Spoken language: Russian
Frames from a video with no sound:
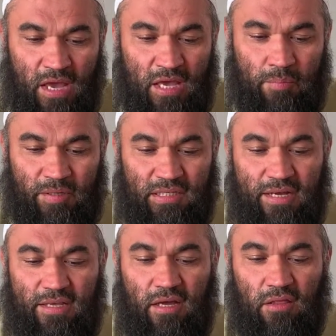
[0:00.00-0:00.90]
И
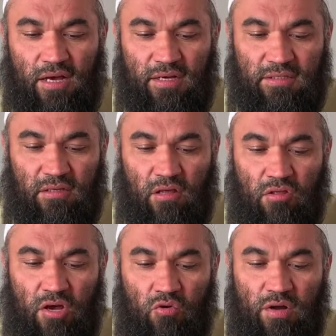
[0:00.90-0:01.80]
посланник Аллаха,
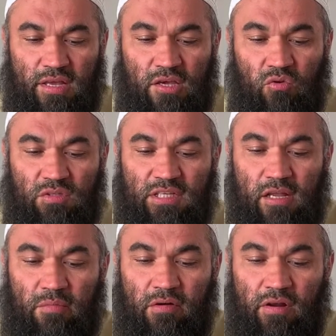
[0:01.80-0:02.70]
салаллаху алейхи
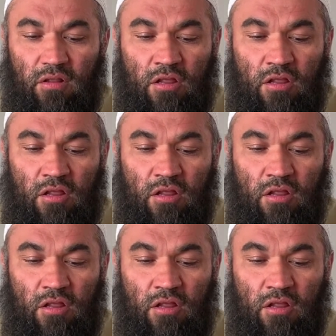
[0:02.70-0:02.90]
вассалям, говорил,